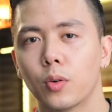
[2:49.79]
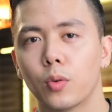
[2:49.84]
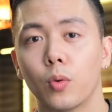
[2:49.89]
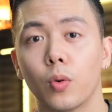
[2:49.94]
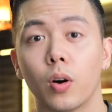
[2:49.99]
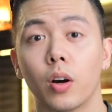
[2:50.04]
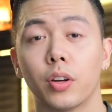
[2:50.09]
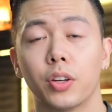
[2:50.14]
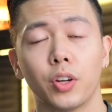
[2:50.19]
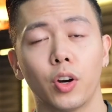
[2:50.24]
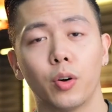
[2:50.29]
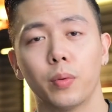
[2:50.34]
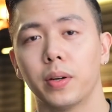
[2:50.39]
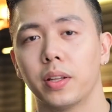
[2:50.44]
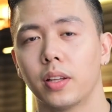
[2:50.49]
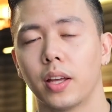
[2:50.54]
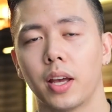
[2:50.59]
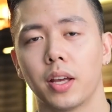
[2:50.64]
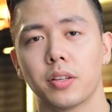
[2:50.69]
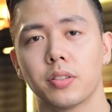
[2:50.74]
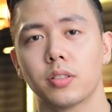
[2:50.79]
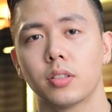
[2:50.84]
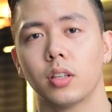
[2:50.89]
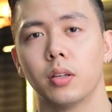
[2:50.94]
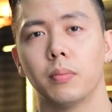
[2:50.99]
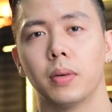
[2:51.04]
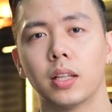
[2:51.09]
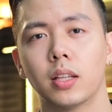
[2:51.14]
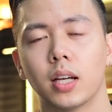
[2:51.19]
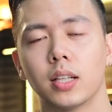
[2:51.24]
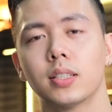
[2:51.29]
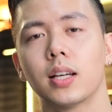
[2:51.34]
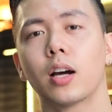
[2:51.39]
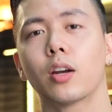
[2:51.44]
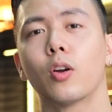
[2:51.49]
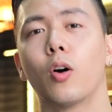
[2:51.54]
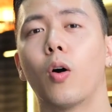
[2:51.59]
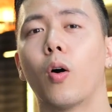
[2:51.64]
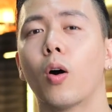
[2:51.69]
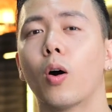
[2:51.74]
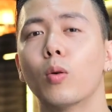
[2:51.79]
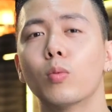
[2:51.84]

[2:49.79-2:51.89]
của Dior Homme Intense thì mình thấy rằng nó